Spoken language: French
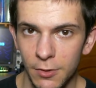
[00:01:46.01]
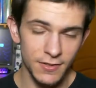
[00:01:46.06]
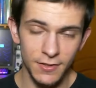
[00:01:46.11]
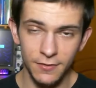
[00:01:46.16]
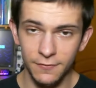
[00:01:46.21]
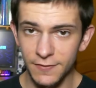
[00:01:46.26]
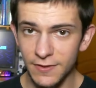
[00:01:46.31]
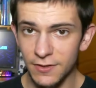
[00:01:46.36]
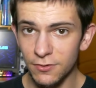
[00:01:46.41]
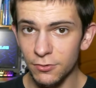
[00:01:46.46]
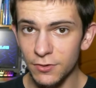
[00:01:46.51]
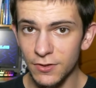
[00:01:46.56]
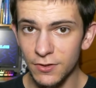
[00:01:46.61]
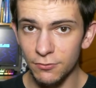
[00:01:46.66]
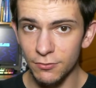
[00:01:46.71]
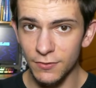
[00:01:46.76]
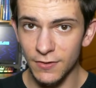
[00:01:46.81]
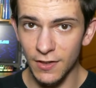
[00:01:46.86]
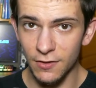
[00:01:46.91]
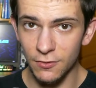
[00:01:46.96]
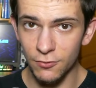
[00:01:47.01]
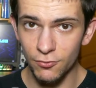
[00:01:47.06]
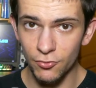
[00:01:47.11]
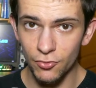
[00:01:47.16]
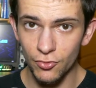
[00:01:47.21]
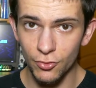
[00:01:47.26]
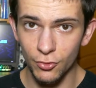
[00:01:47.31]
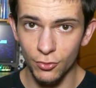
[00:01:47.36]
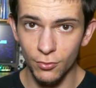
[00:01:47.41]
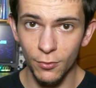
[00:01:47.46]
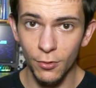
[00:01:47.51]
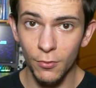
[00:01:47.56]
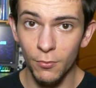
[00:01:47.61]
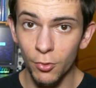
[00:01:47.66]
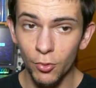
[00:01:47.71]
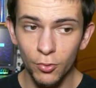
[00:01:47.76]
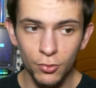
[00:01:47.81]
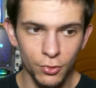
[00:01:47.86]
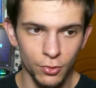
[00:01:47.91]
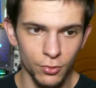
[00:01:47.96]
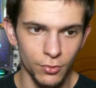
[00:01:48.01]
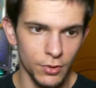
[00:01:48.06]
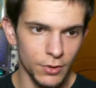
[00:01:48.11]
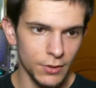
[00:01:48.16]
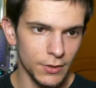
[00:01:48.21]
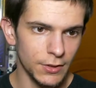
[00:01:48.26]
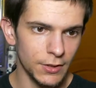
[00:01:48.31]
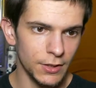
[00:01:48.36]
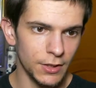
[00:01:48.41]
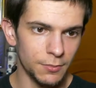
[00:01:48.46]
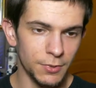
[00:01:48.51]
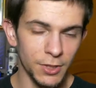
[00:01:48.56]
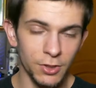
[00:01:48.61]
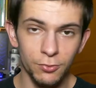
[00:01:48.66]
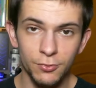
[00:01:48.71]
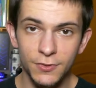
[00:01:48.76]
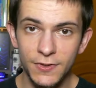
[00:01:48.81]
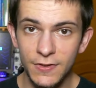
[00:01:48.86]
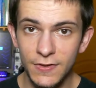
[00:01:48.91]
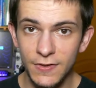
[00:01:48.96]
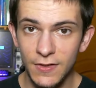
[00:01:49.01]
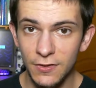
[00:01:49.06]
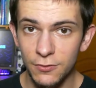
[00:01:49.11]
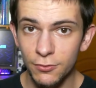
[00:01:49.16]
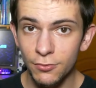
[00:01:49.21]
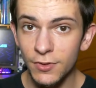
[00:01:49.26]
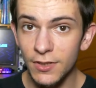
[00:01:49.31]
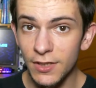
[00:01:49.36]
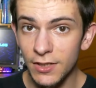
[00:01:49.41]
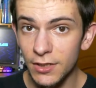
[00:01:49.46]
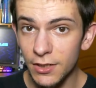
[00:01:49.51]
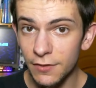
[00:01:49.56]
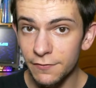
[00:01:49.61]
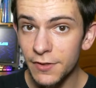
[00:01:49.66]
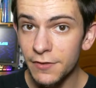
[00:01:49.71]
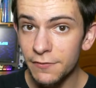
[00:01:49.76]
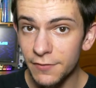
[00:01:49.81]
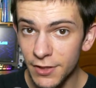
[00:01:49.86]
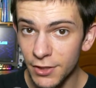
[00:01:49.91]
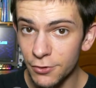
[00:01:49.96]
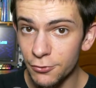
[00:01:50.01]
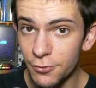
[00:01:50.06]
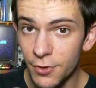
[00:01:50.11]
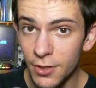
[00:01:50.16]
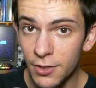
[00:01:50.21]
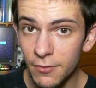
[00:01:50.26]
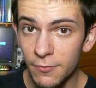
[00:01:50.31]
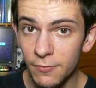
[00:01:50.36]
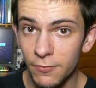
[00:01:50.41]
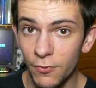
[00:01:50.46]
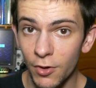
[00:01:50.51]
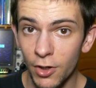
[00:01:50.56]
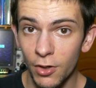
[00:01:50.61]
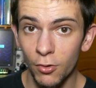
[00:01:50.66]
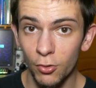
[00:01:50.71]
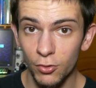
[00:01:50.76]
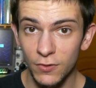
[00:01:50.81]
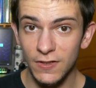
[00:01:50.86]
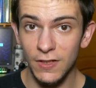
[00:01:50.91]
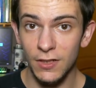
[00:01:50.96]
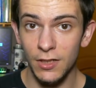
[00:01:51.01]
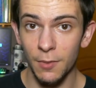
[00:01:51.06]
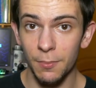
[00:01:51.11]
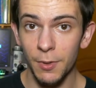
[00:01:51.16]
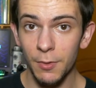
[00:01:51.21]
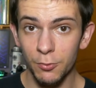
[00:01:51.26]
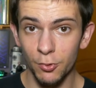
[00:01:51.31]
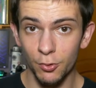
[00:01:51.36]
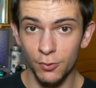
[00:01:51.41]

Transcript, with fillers: Cette vidéo d'illustration justement montre eh bien l'utilisation d'un clavier virtuel. Voilà, on serait capable de